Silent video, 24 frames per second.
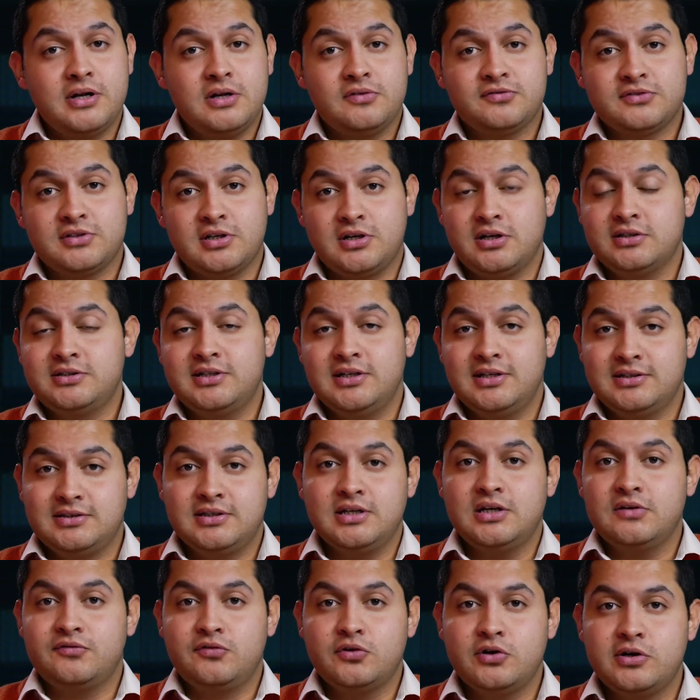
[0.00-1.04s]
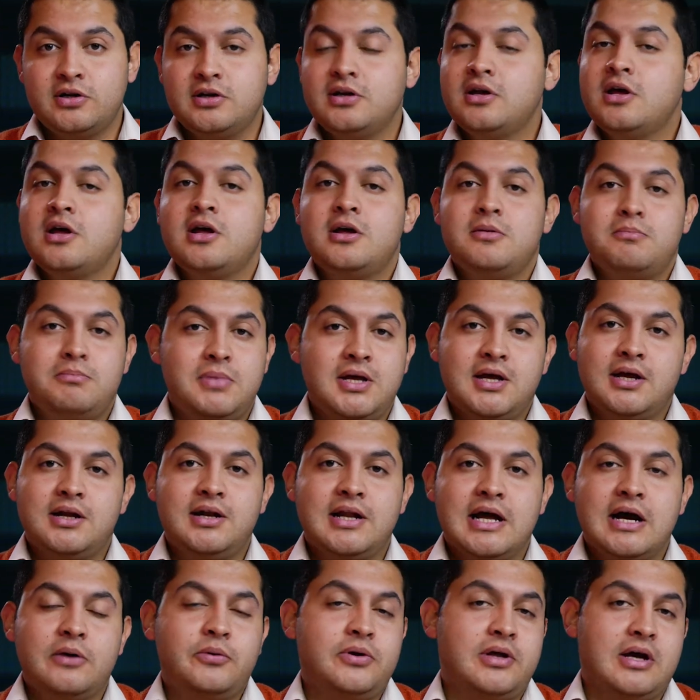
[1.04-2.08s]
الافتراضي للتليفون
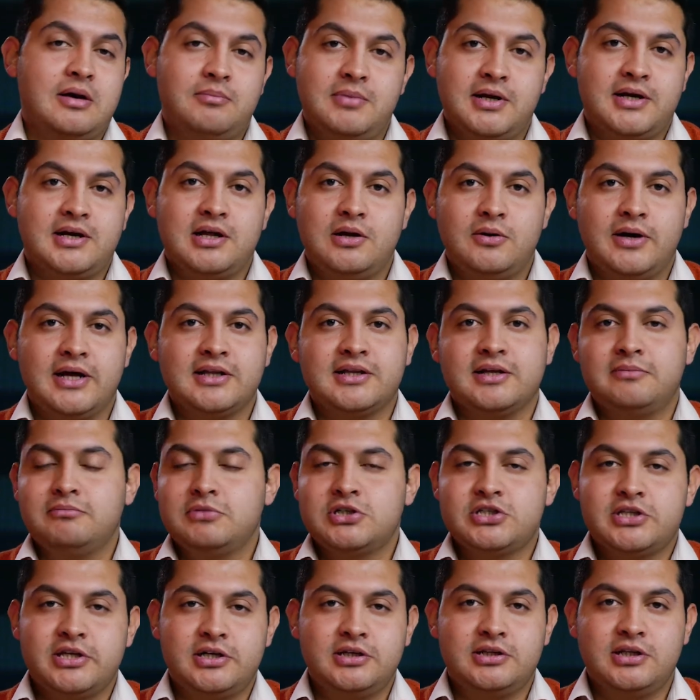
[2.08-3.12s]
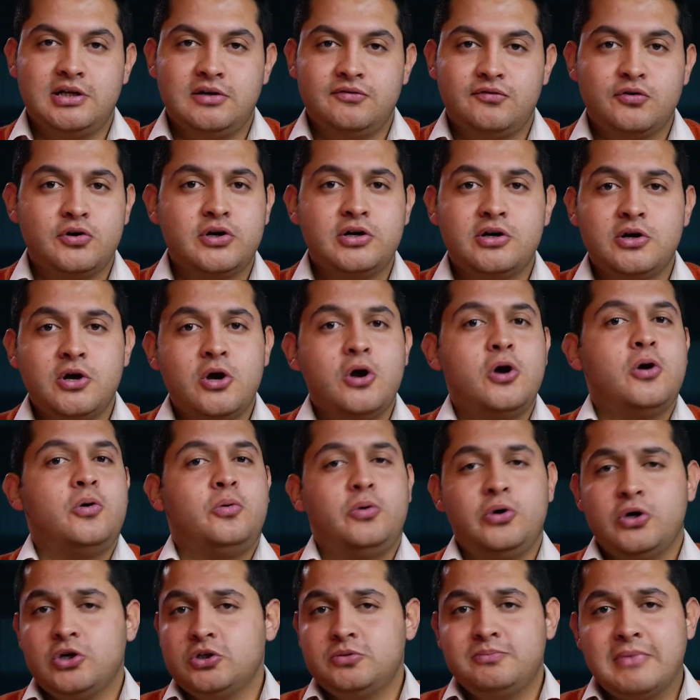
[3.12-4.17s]
بيقل قوي قبل كده الواحد كان بيشتري تليفون
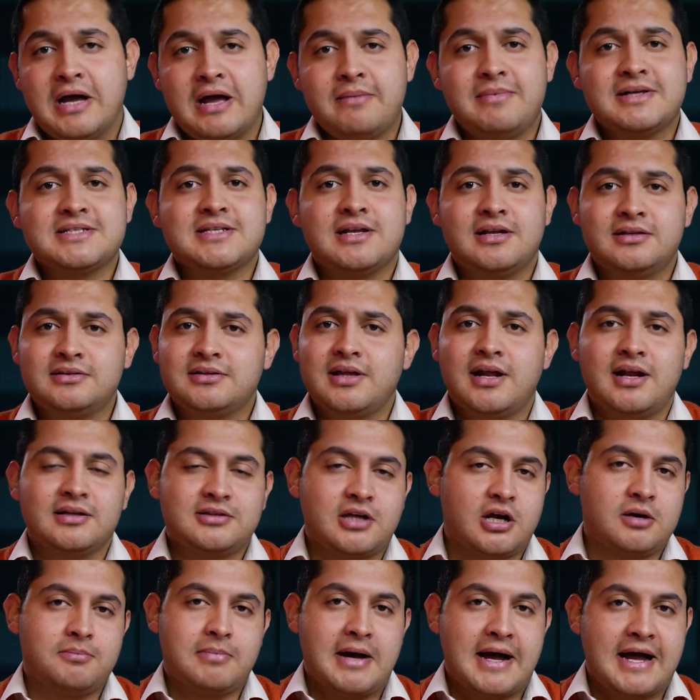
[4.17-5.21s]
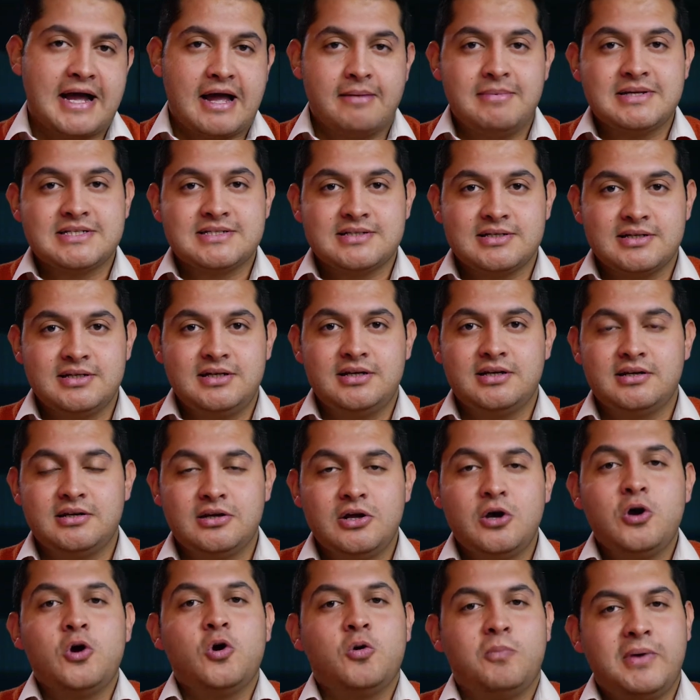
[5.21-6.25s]
ويقعد معاه مثلا 3 4 5 سنين
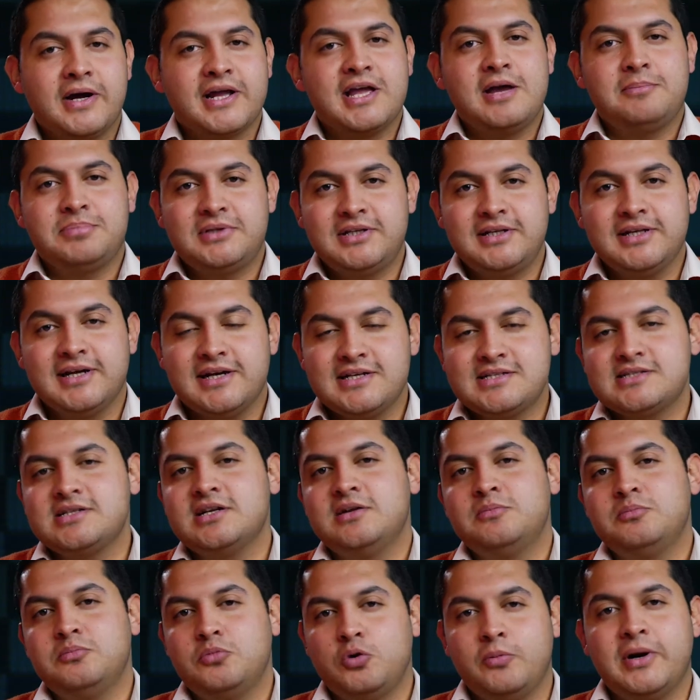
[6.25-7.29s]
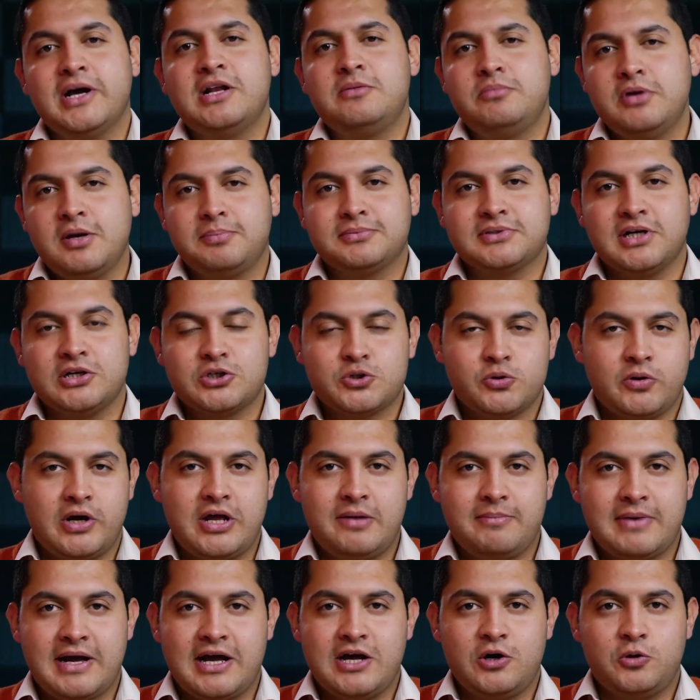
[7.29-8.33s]
وبعد كده يبتدي يحس ان الموبايل بيبطأ
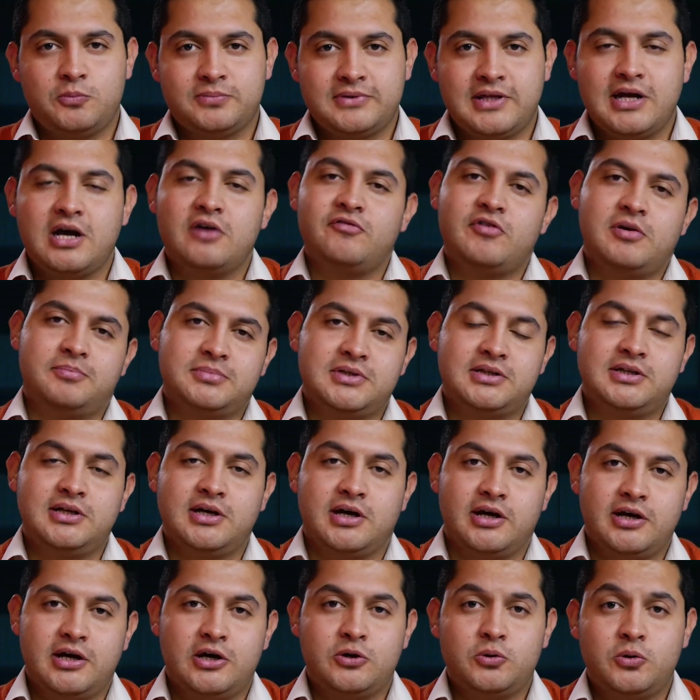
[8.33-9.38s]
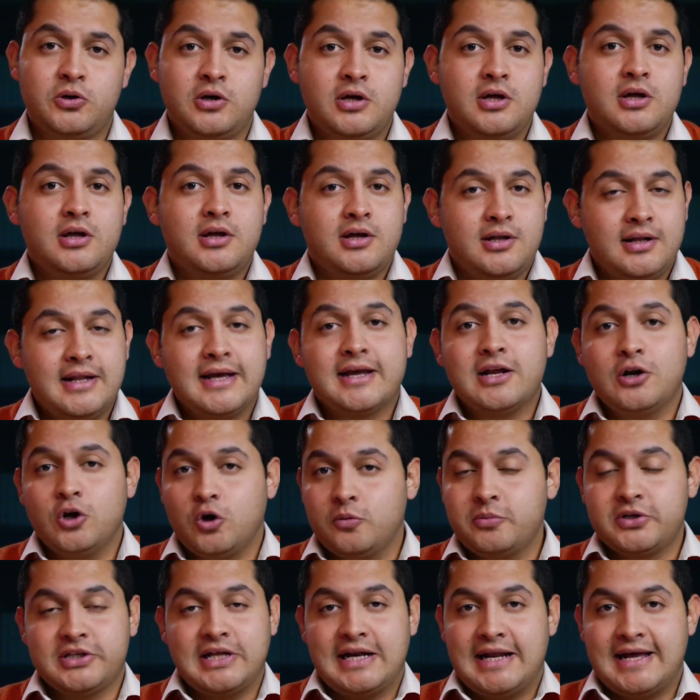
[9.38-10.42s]
شويه معاه وبتاع فيبتدي يغيره لكن
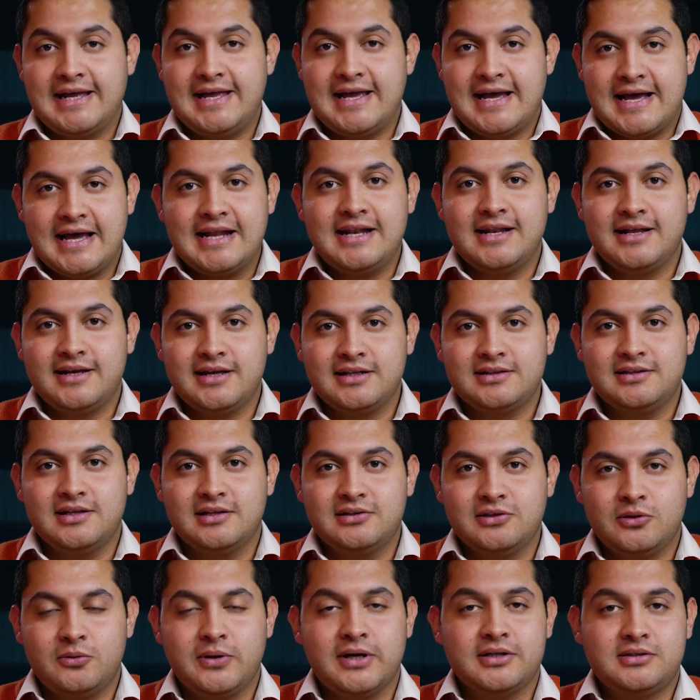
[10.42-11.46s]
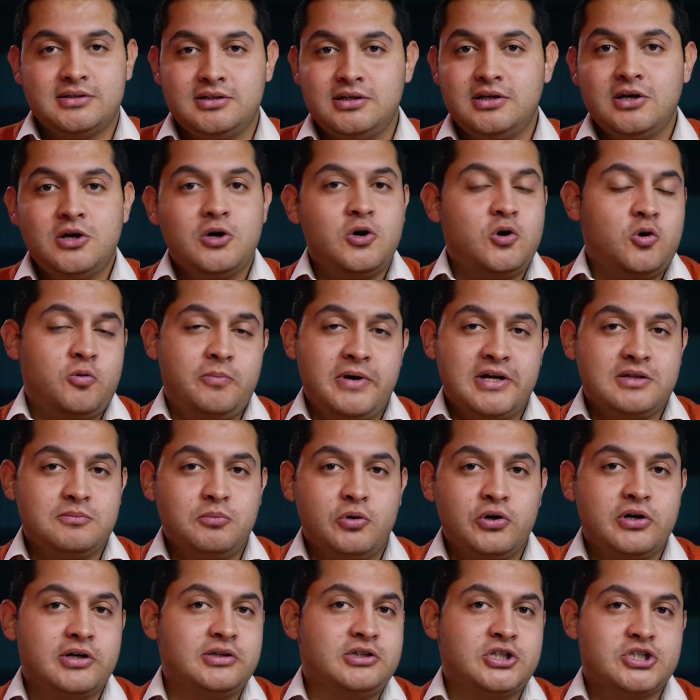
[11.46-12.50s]
العمر ده الحقيقه قل جدا دلوقتي وبقيت
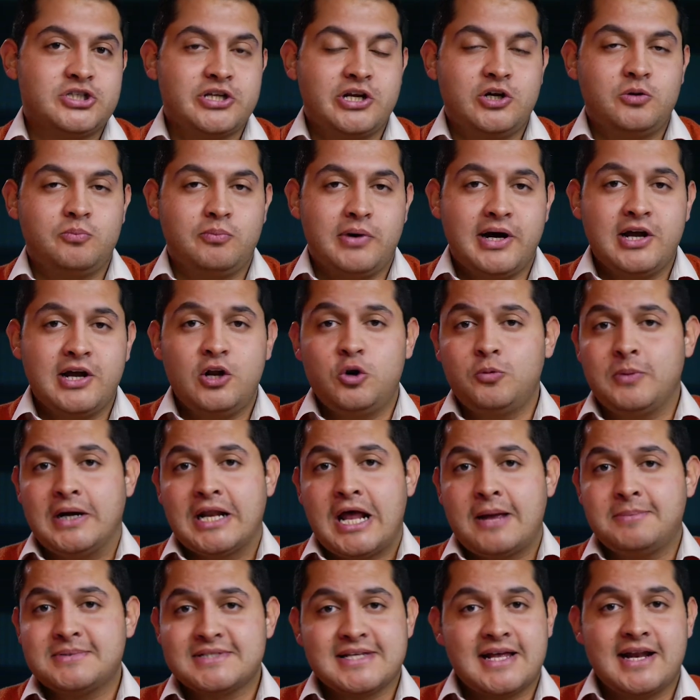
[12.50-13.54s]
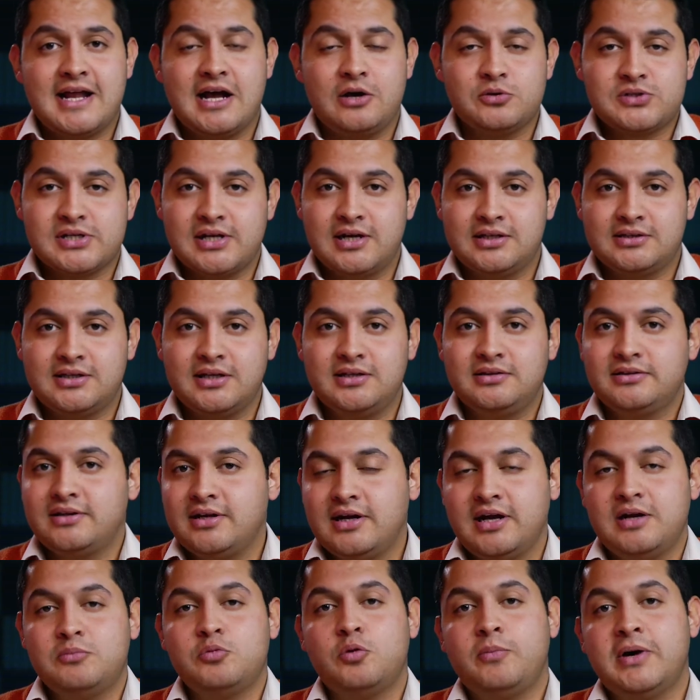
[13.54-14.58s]
ممكن تشتري موبايل وبعدها بسنه او سنتين
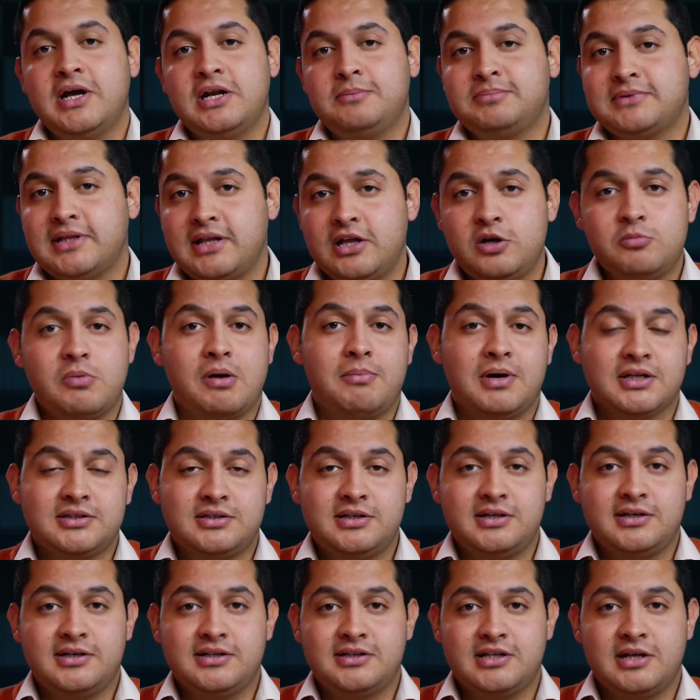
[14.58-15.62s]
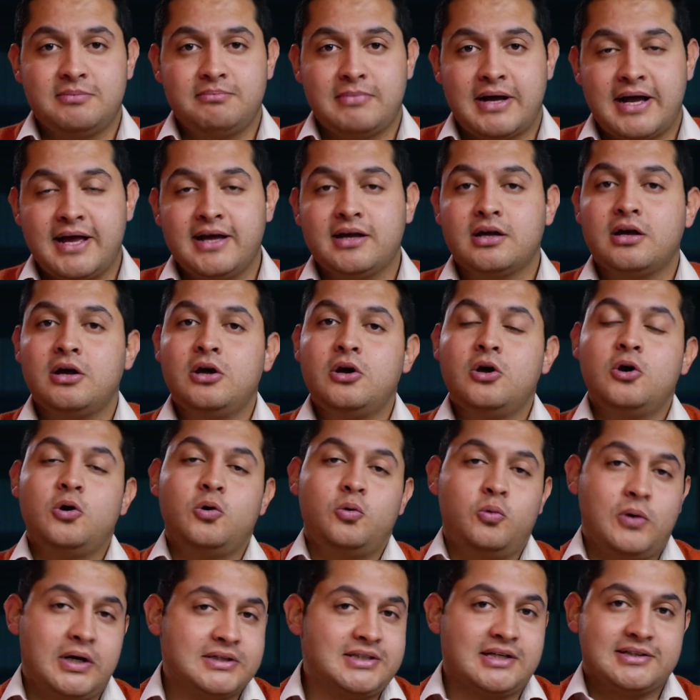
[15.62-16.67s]
تلاقي الموبايل ابتدى يبقى بطيء جدا معاك
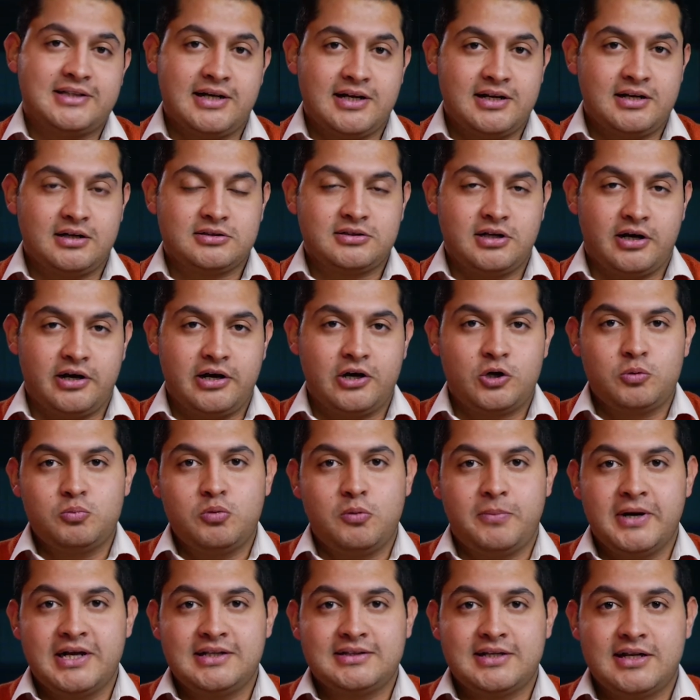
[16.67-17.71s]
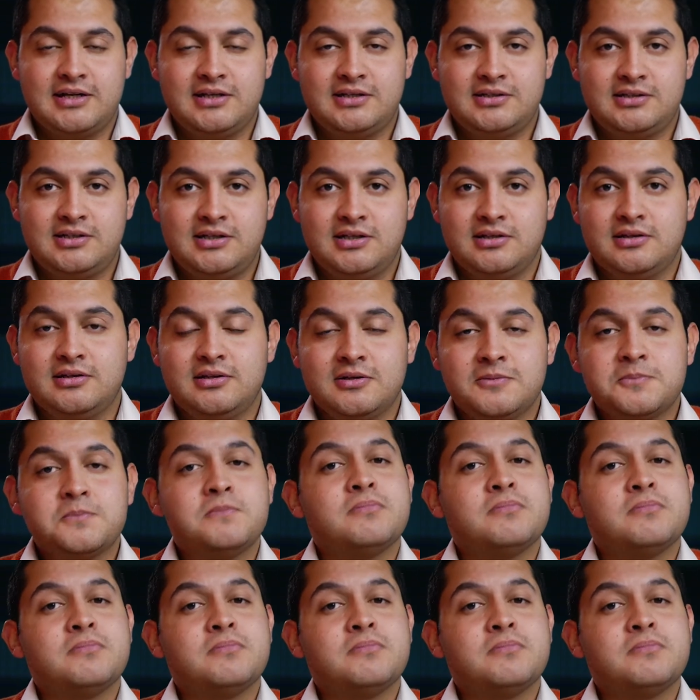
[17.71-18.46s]
وهتحتاج انك تغيره بموبايل تاني جديد